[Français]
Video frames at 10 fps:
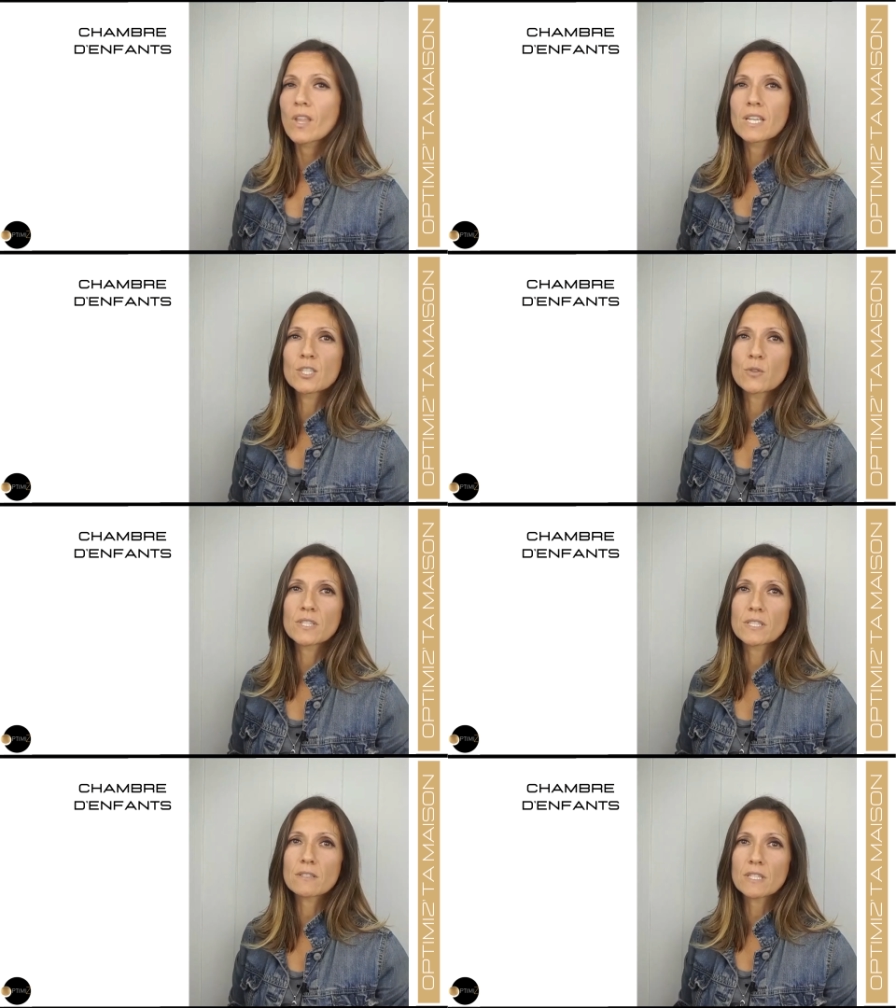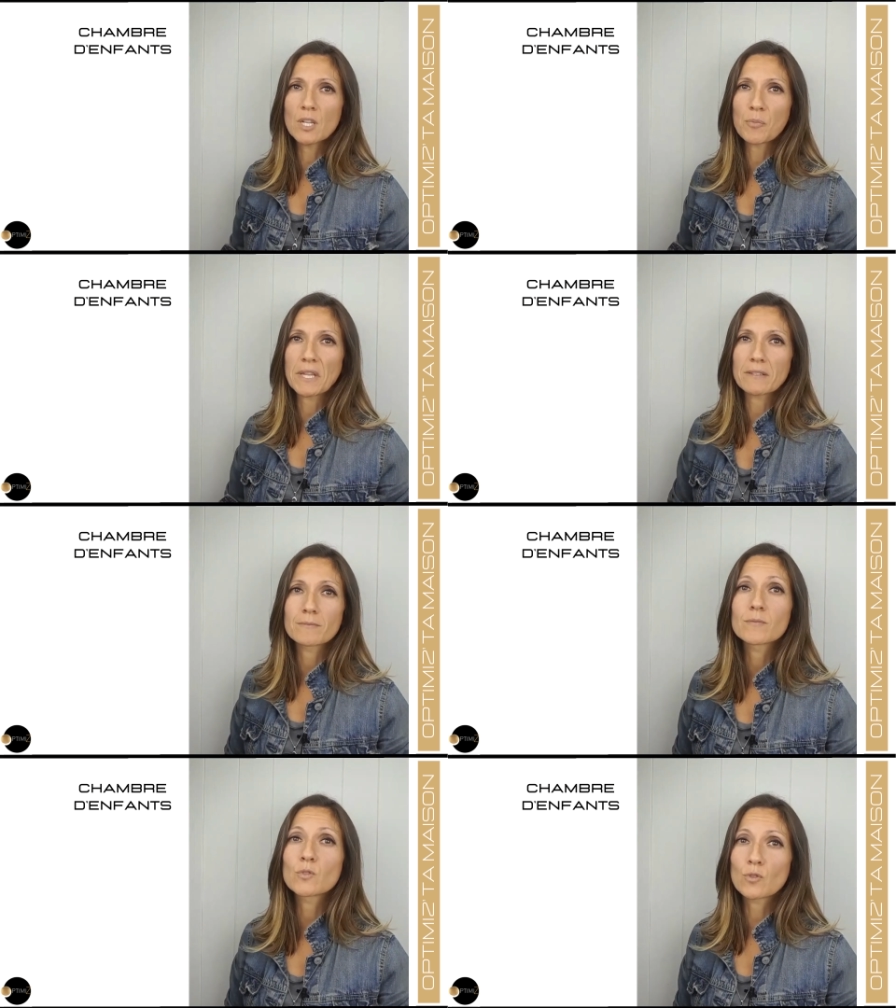Ils choisissent, ils peignent.
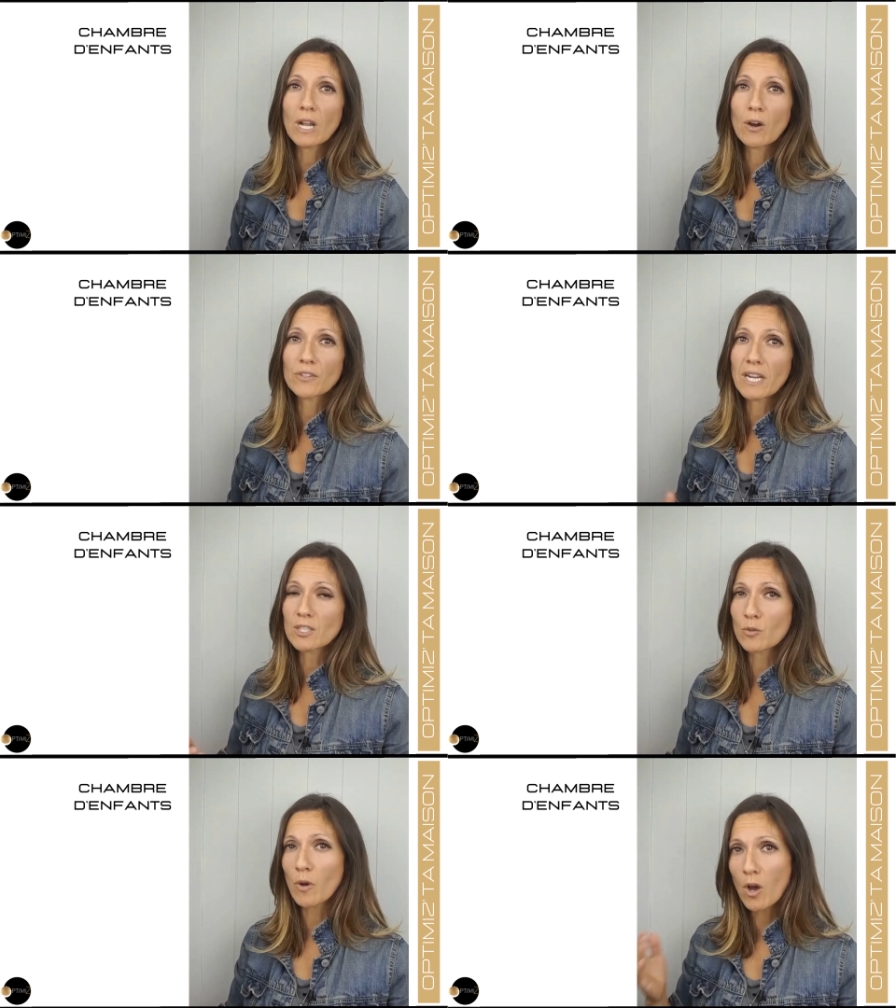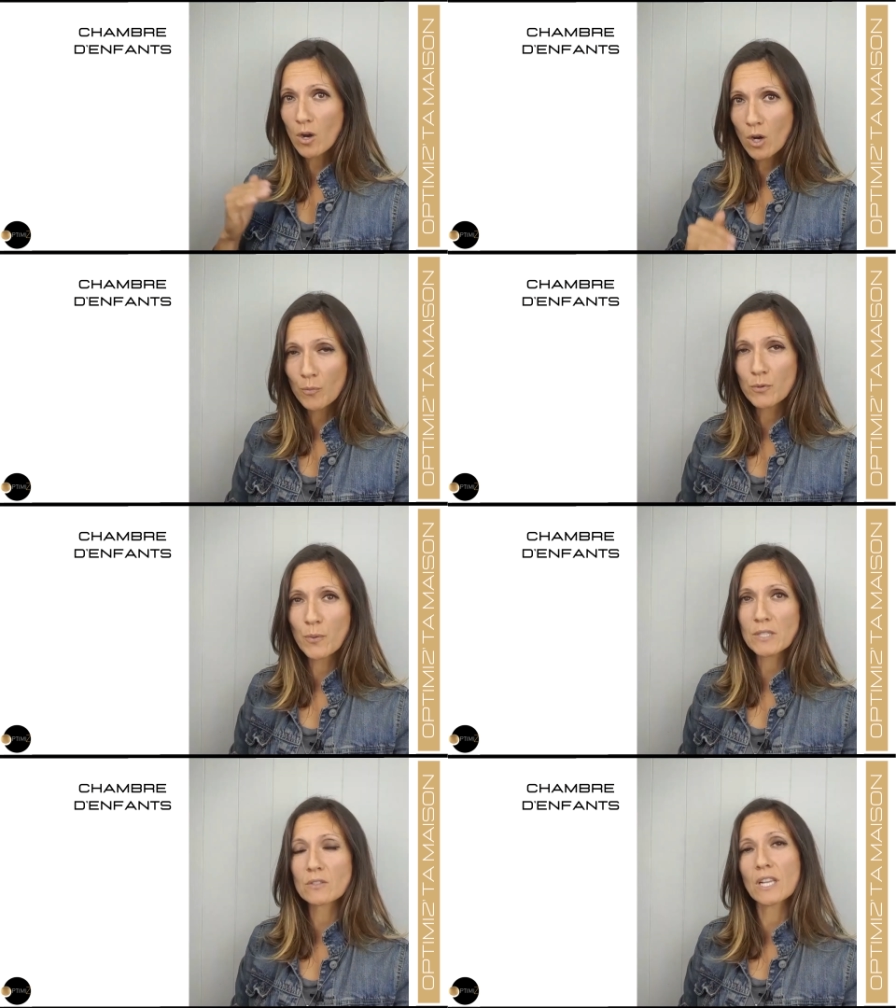Cela rendra la chambre encore plus
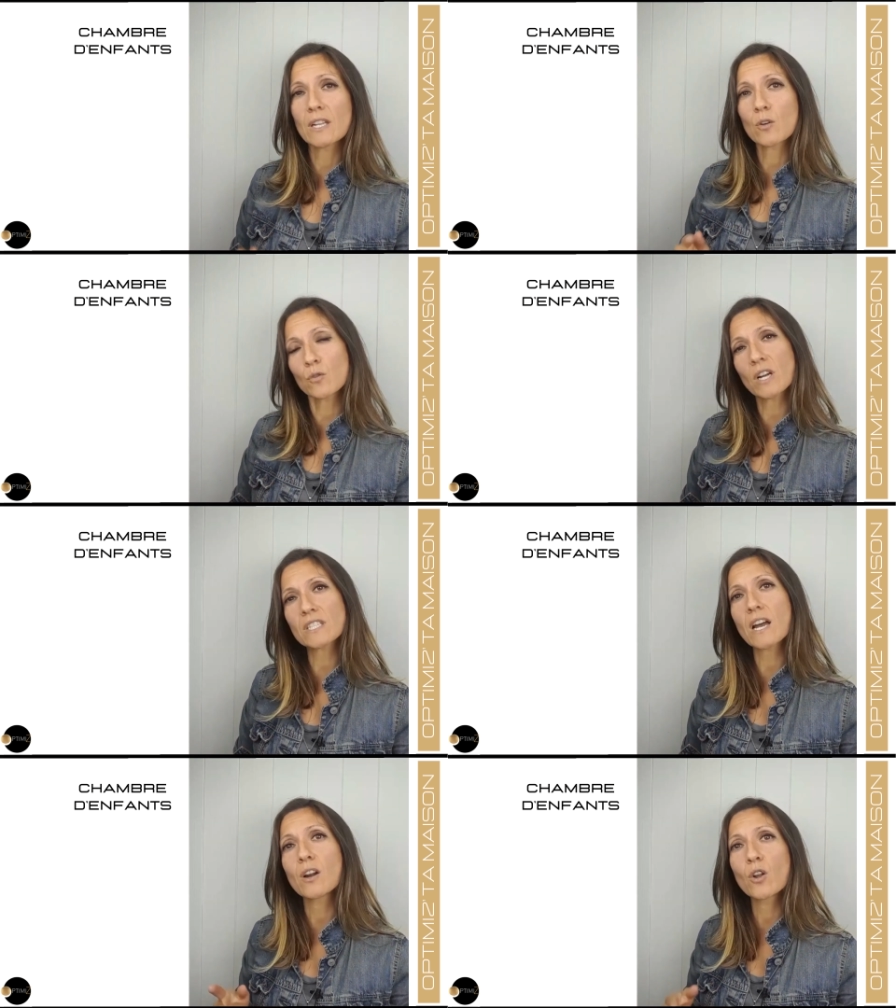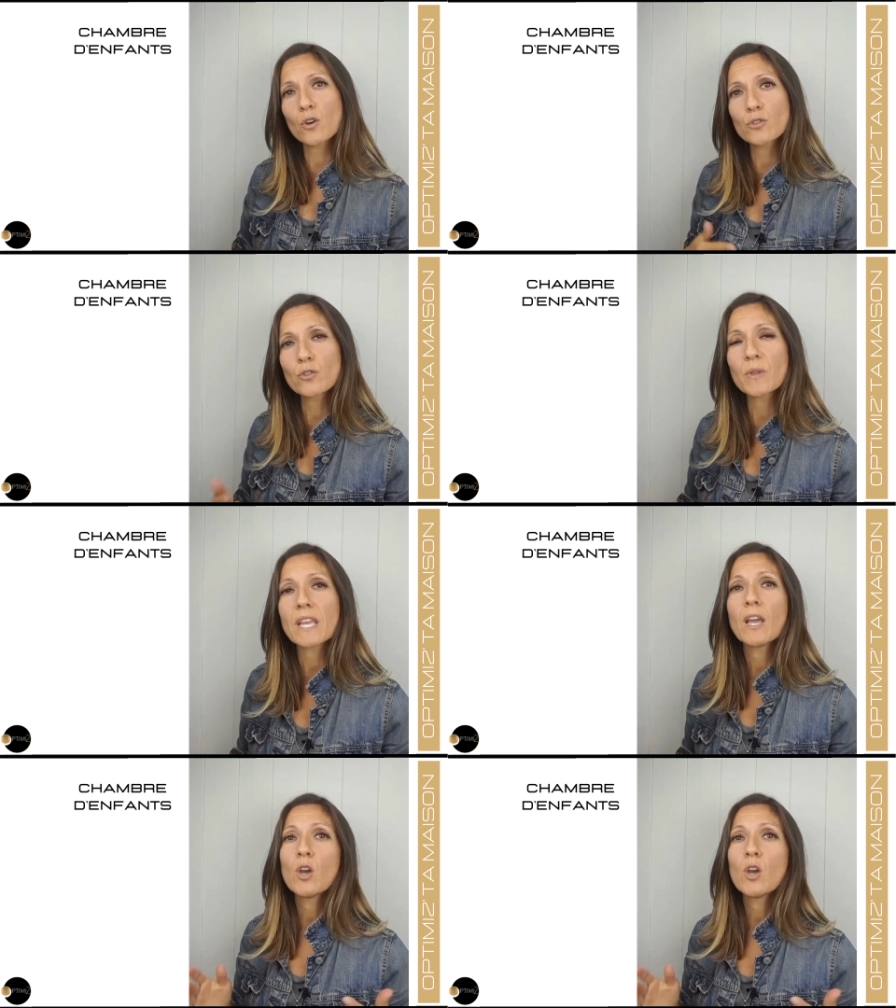personnelle et encouragera leur autonomie.